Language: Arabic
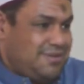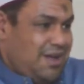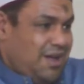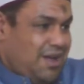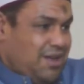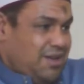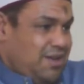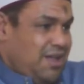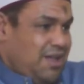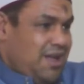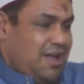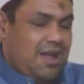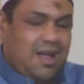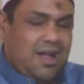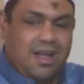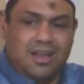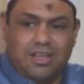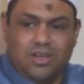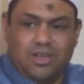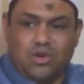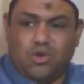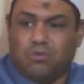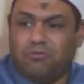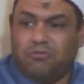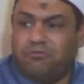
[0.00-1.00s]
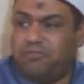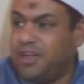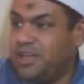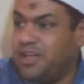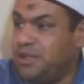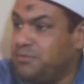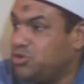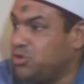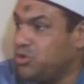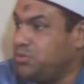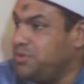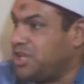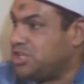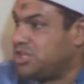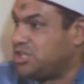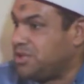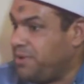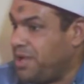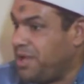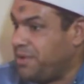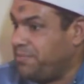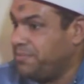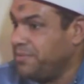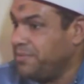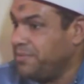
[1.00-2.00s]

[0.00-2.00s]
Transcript: الله عليكم فهمتم يا شباب